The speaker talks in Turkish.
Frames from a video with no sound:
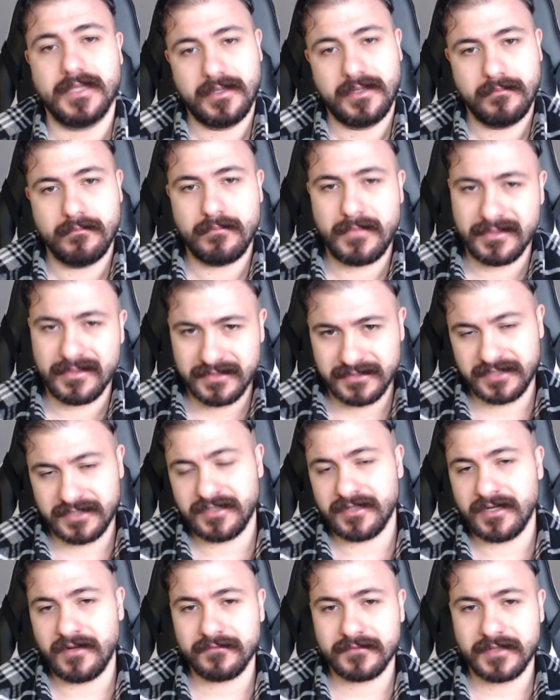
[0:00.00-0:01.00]
Mantıklı
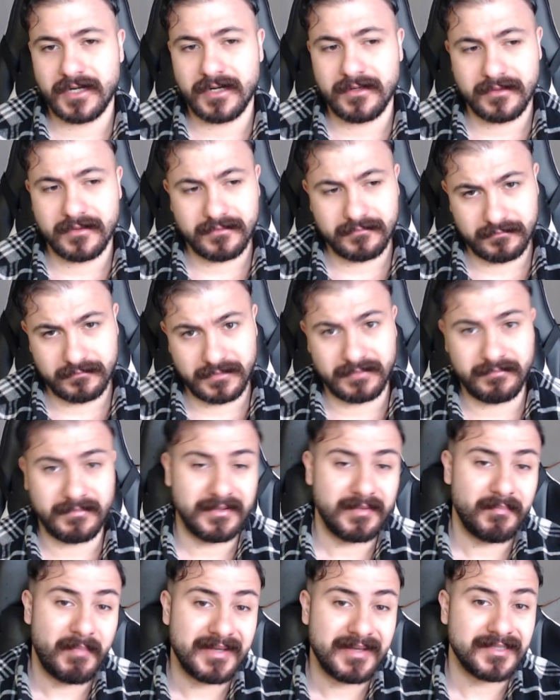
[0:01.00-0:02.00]
taraftarlar,
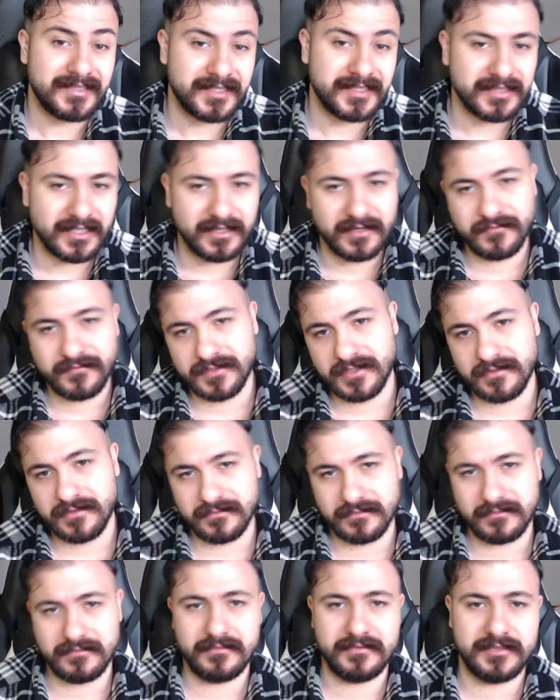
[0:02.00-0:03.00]
mantıklı
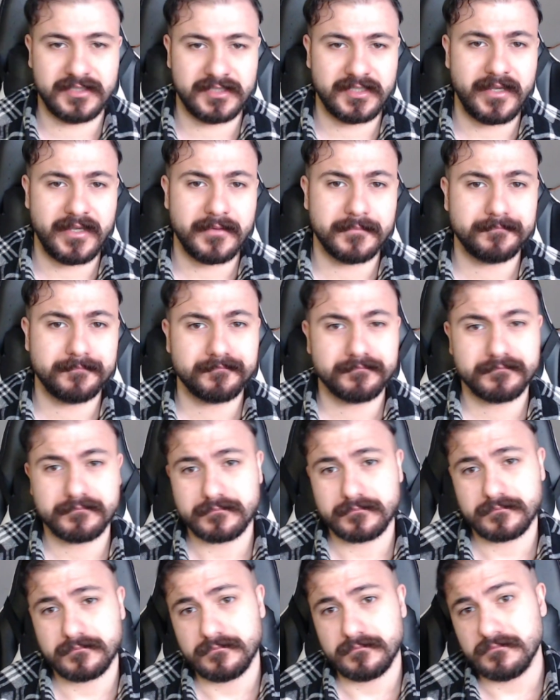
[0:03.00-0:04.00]
tarafını ise
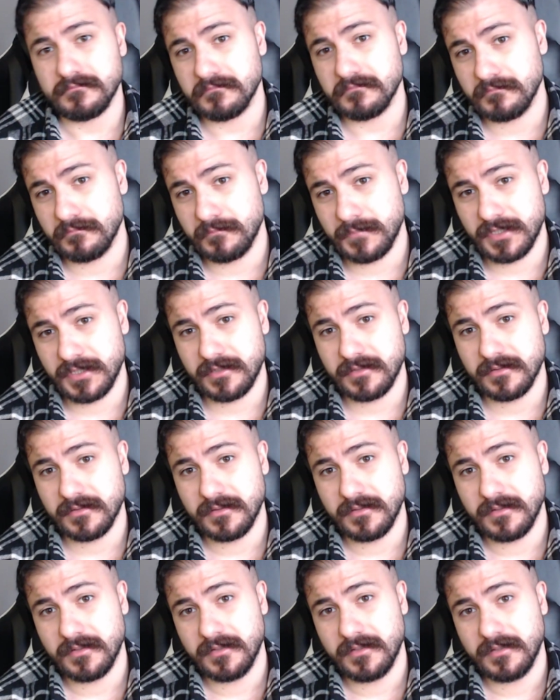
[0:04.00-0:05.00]
bir
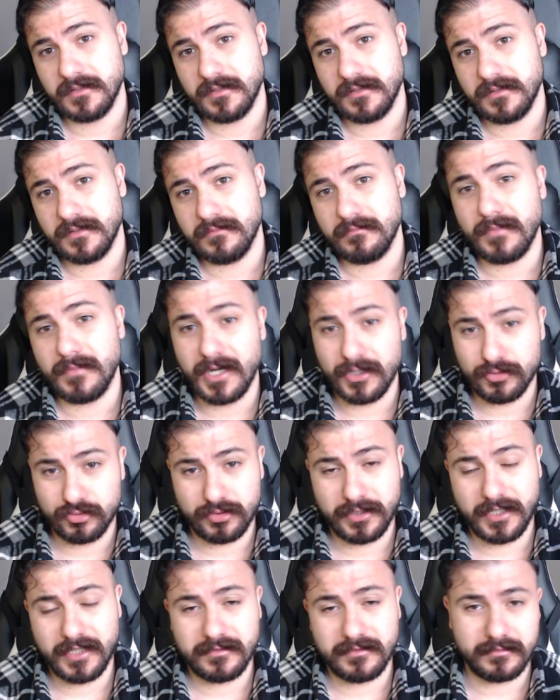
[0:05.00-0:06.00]

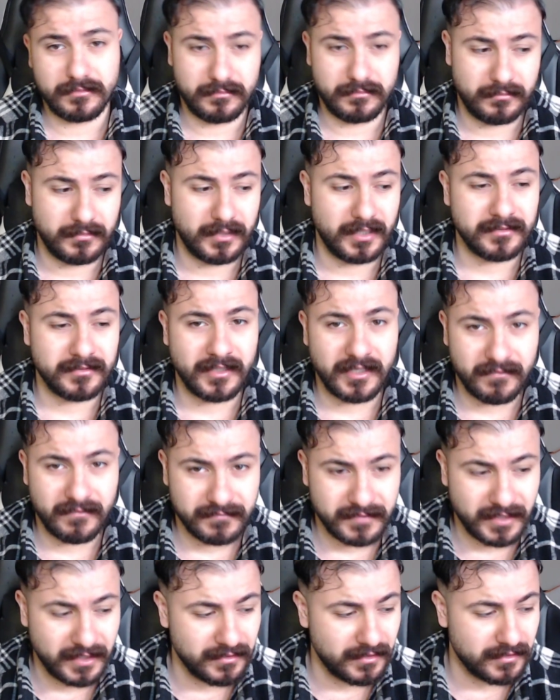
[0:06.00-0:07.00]
mağduriyet olan
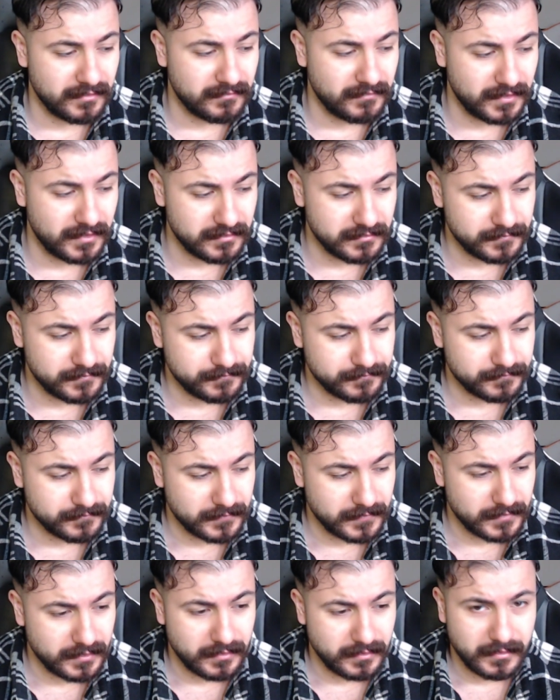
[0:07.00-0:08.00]
taraftarlar var.
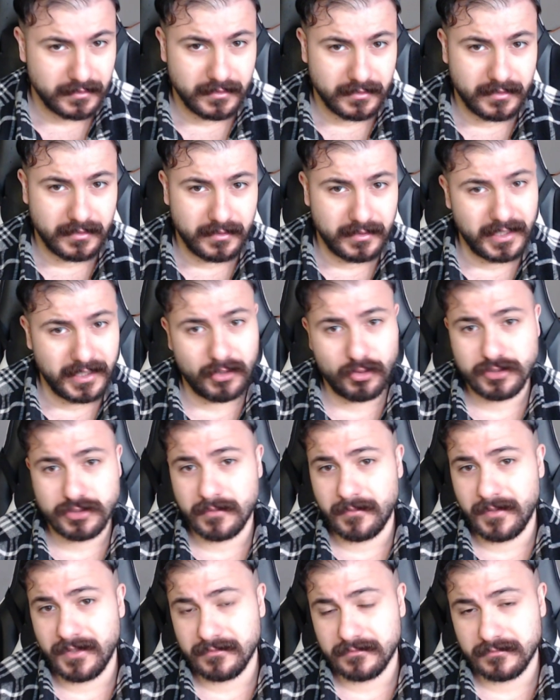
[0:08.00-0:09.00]
Yani o
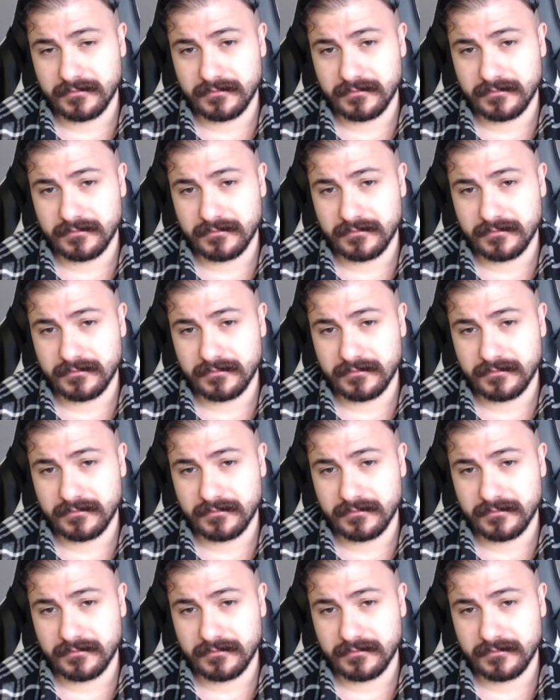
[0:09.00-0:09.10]
zaman